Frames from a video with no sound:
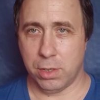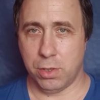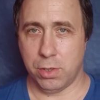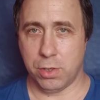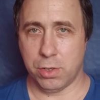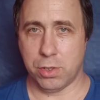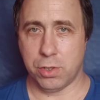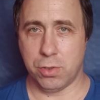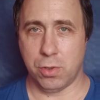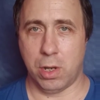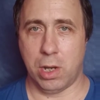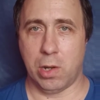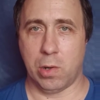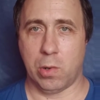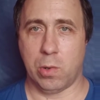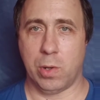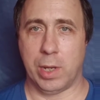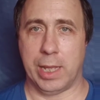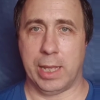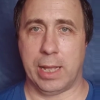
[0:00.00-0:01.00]
no
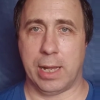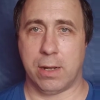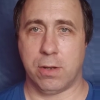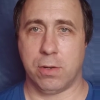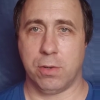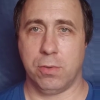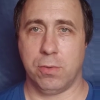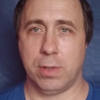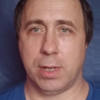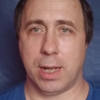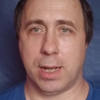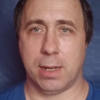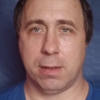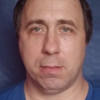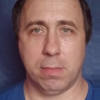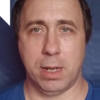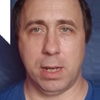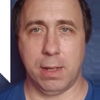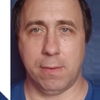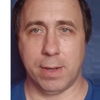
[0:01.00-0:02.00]
solo cuenta con una
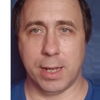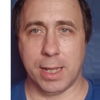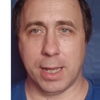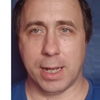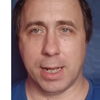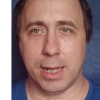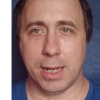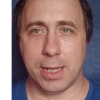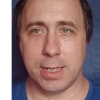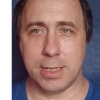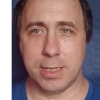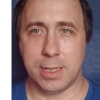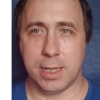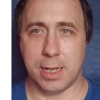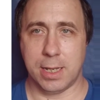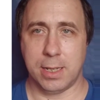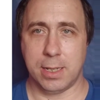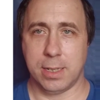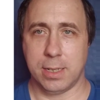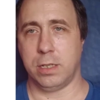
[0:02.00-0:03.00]
elevada
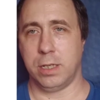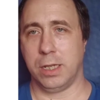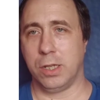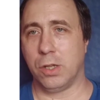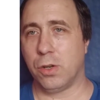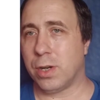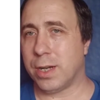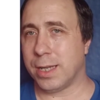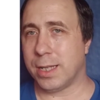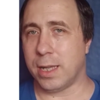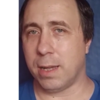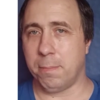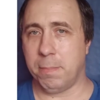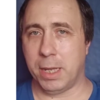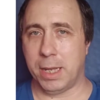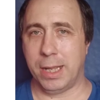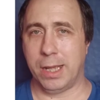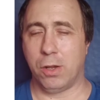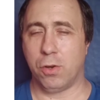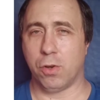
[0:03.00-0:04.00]
ganancia, sino que
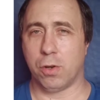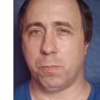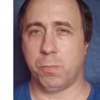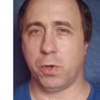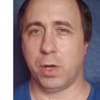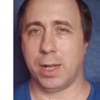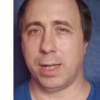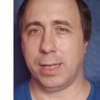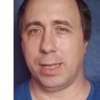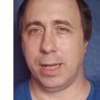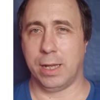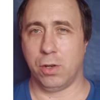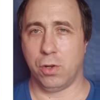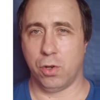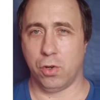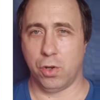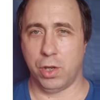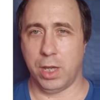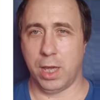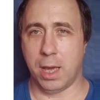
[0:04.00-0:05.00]
también incorpora
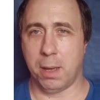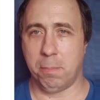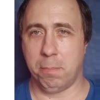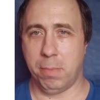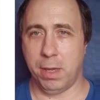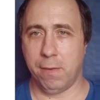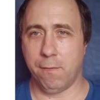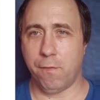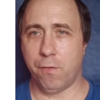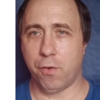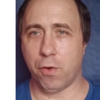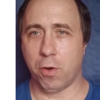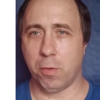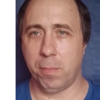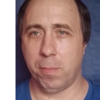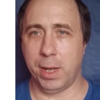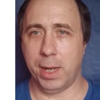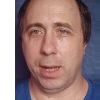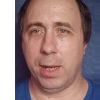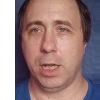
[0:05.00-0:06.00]
tecnología
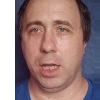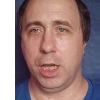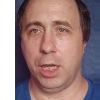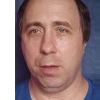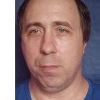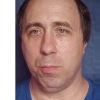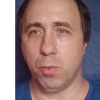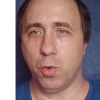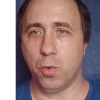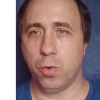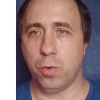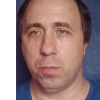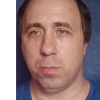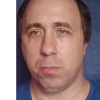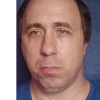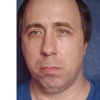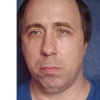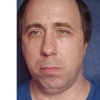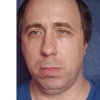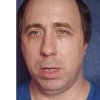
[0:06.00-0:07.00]
beamforming y MU
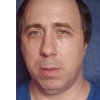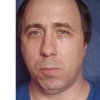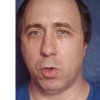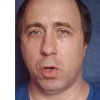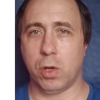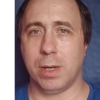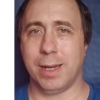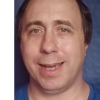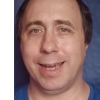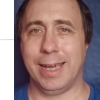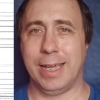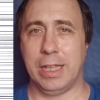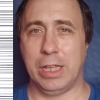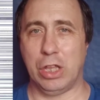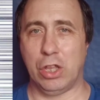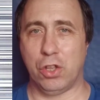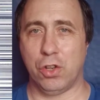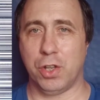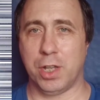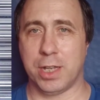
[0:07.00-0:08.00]
MIMO
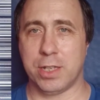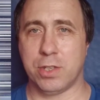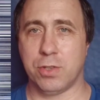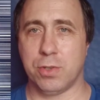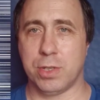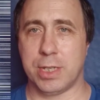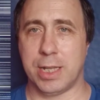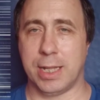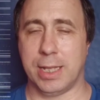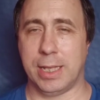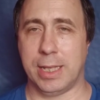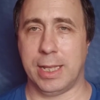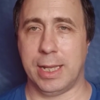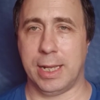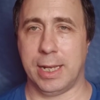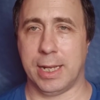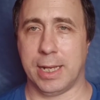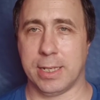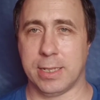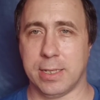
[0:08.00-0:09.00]
en todas sus
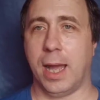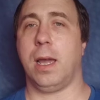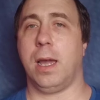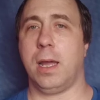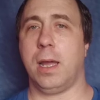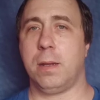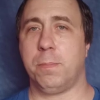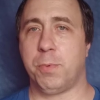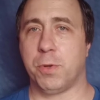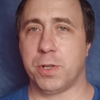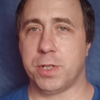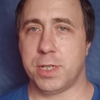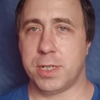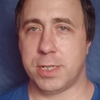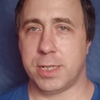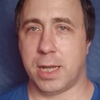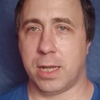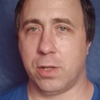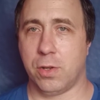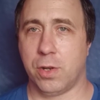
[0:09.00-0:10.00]
antenas. El
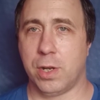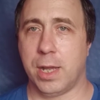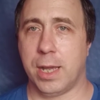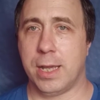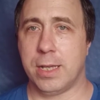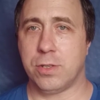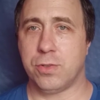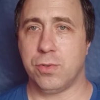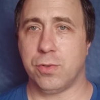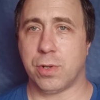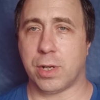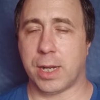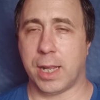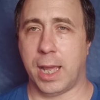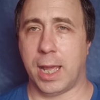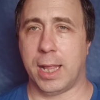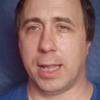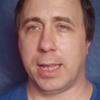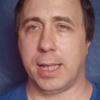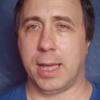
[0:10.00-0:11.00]
procesador es un
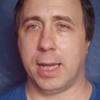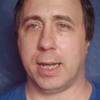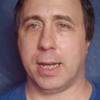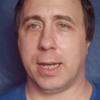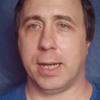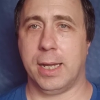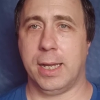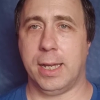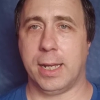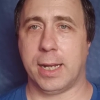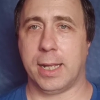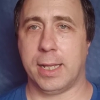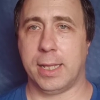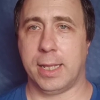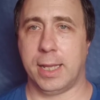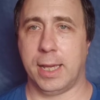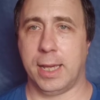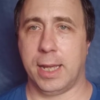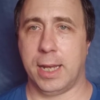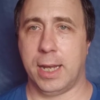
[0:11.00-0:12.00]
Realtek
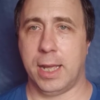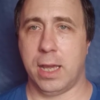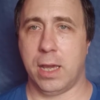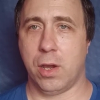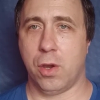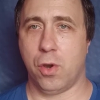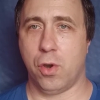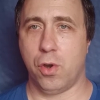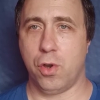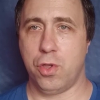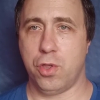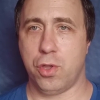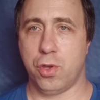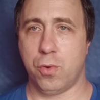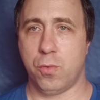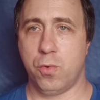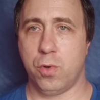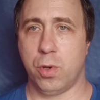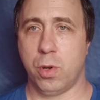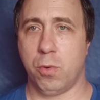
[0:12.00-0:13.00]
RTL
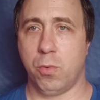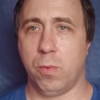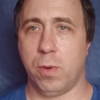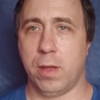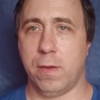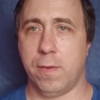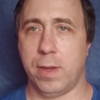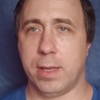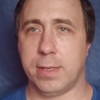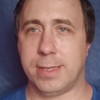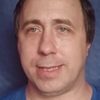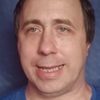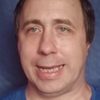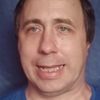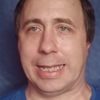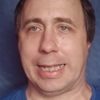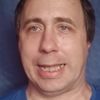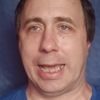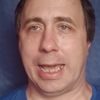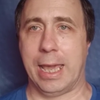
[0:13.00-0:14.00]

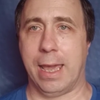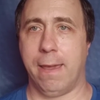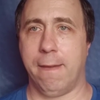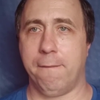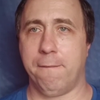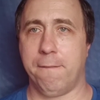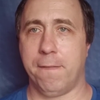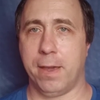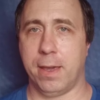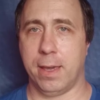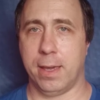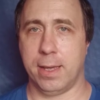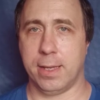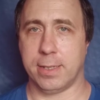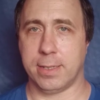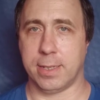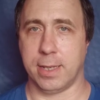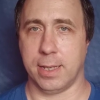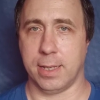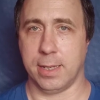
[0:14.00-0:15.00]

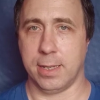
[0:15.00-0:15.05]
8197FS.